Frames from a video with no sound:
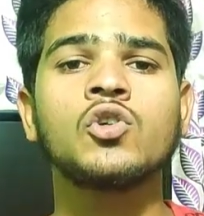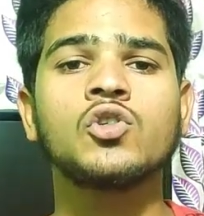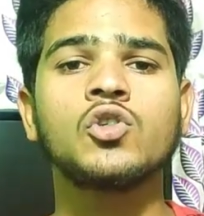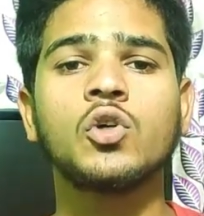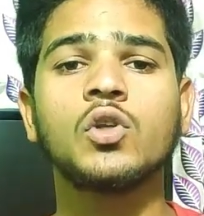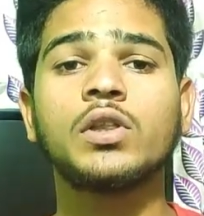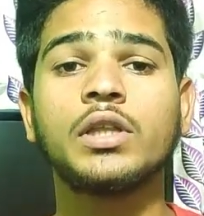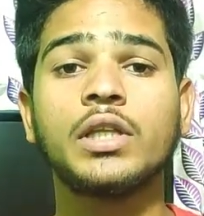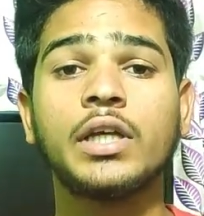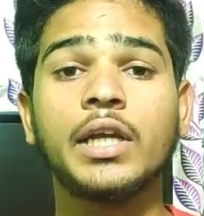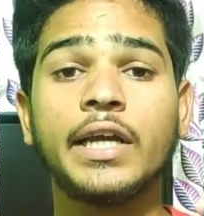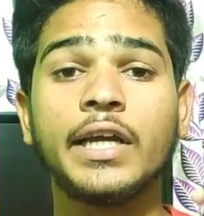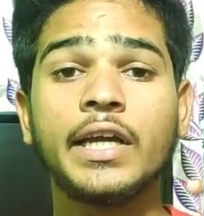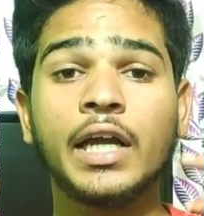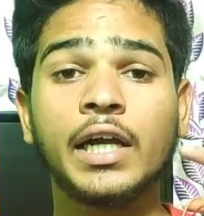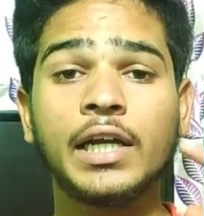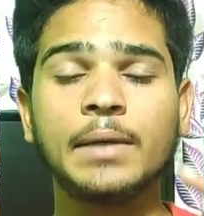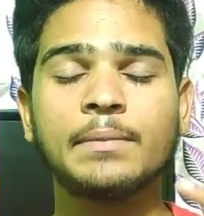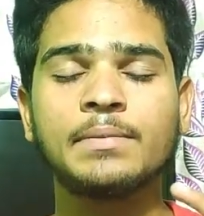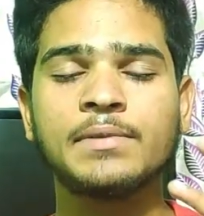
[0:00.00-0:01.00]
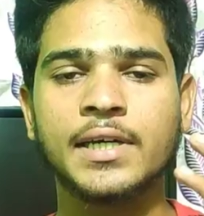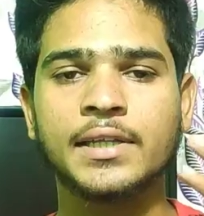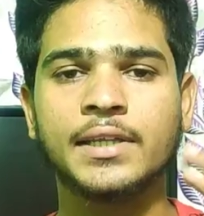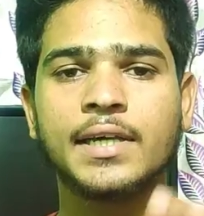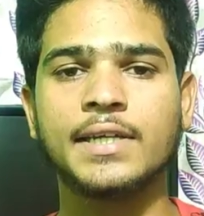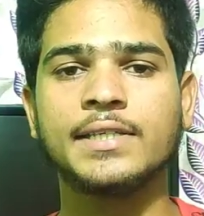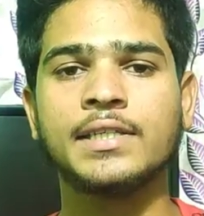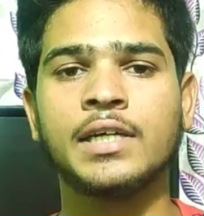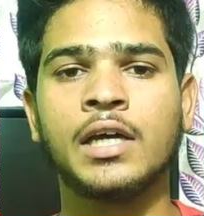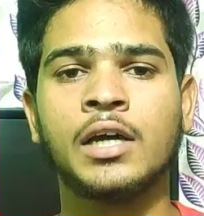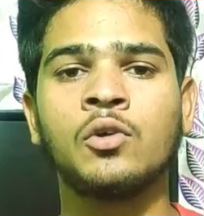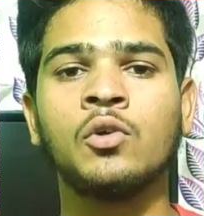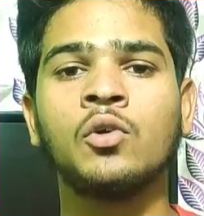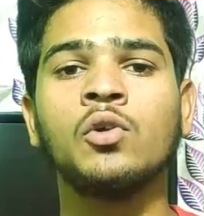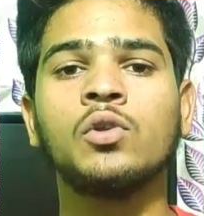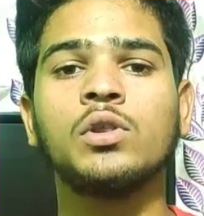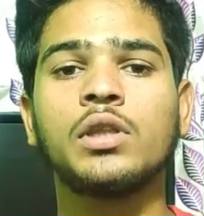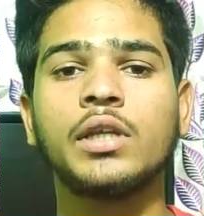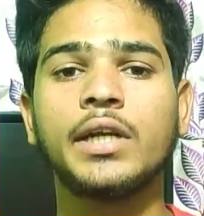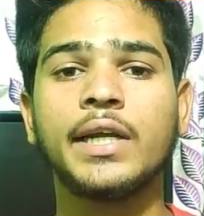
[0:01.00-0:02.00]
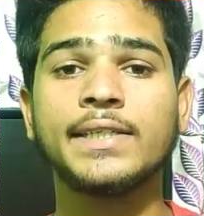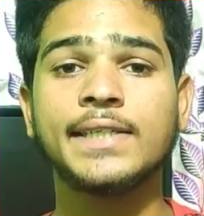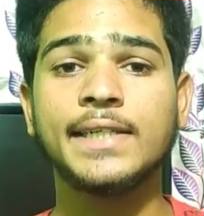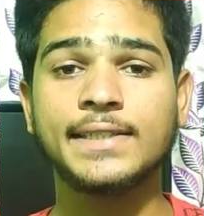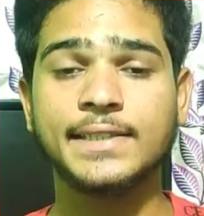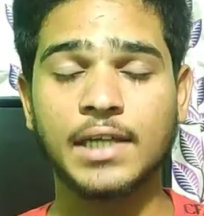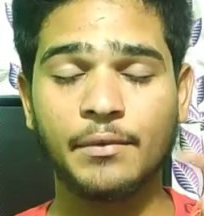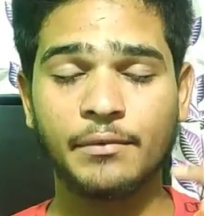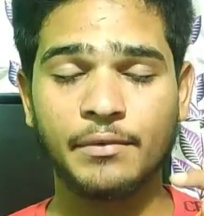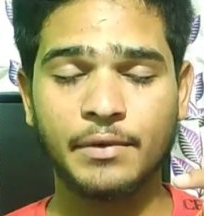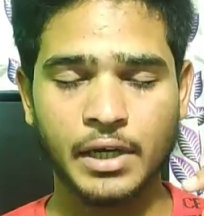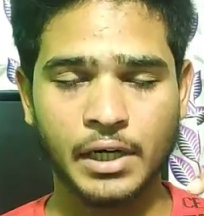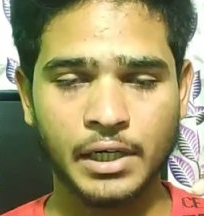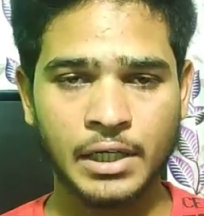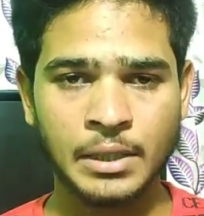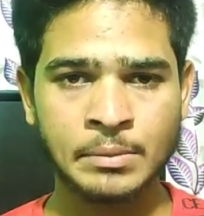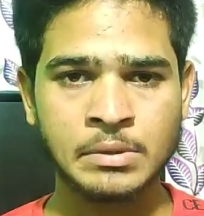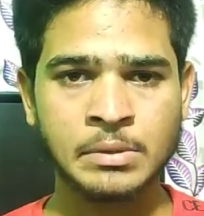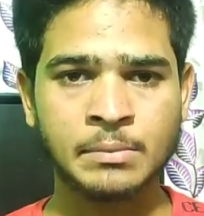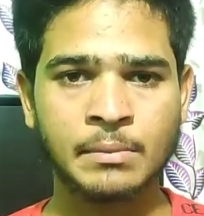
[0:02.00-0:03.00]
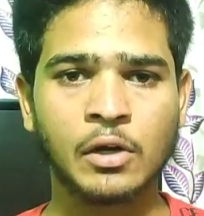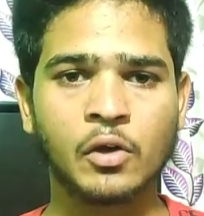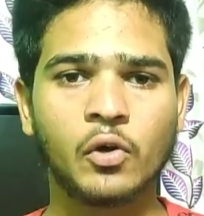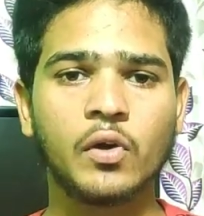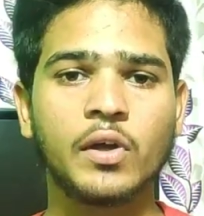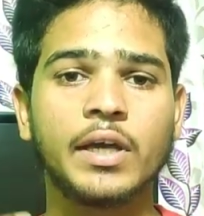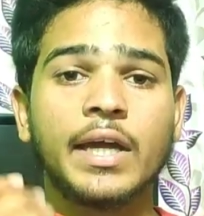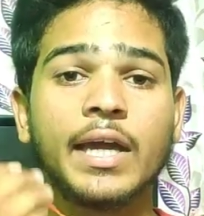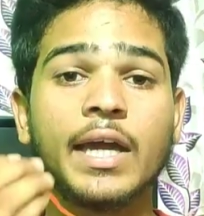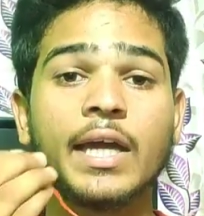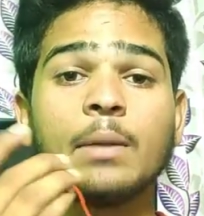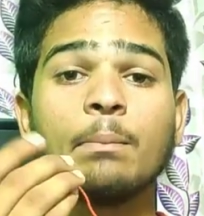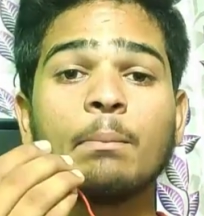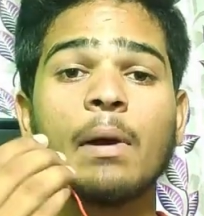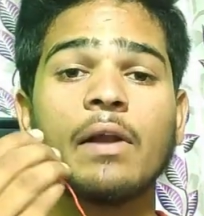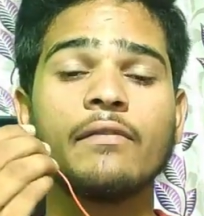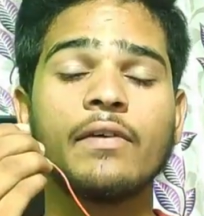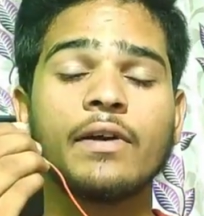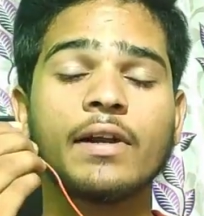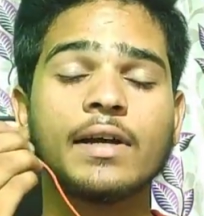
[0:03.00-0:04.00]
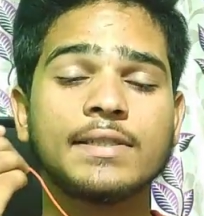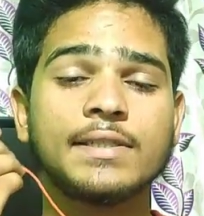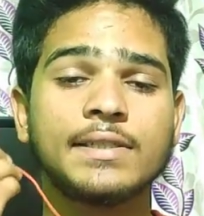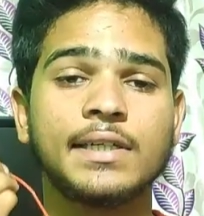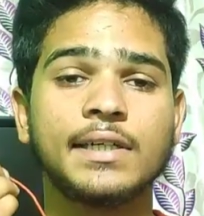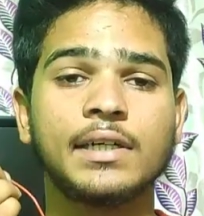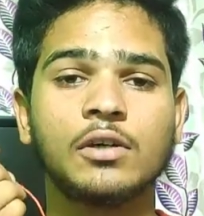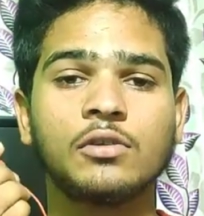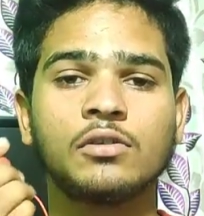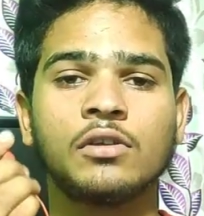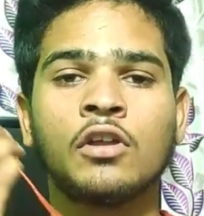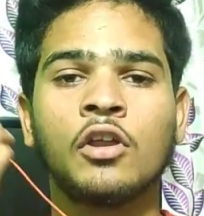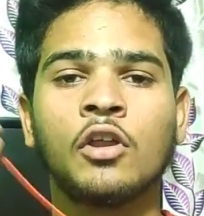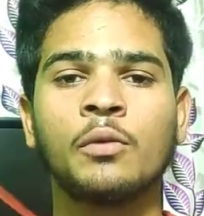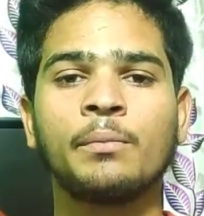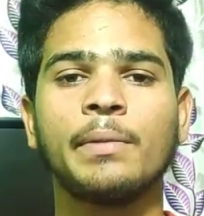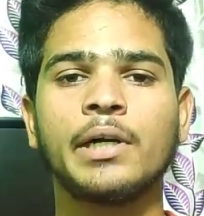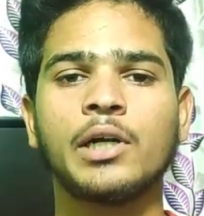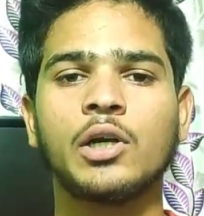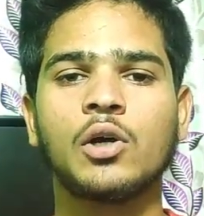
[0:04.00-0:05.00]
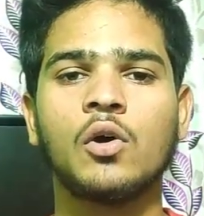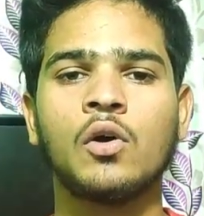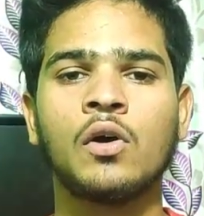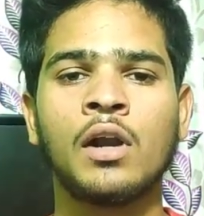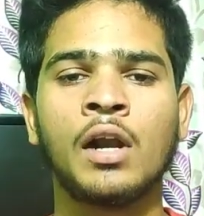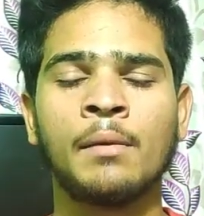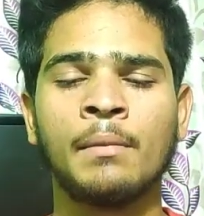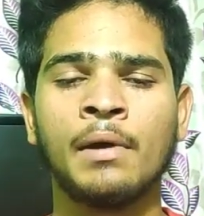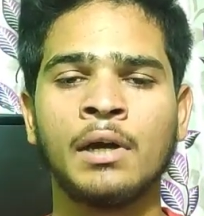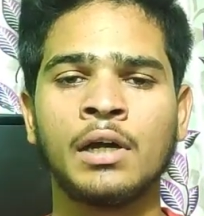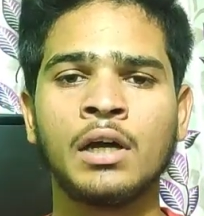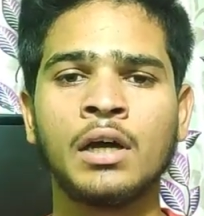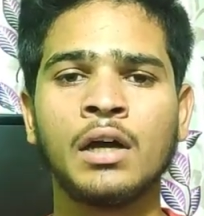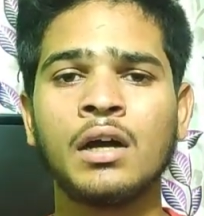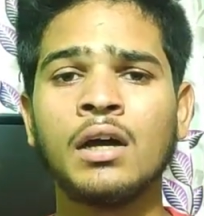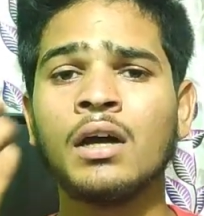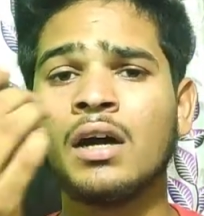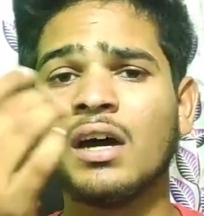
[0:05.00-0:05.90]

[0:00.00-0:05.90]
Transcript: సో త్రీ ఇయర్ టిప్స్ అయితే ఇచ్చారు త్రీ సెట్స్ ఆఫ్ ఇయర్ టిప్స్ మనకు ఏది పర్ఫెక్ట్గా సెట్ అవుతుందో అది పెట్టుకోవాలన్నమాట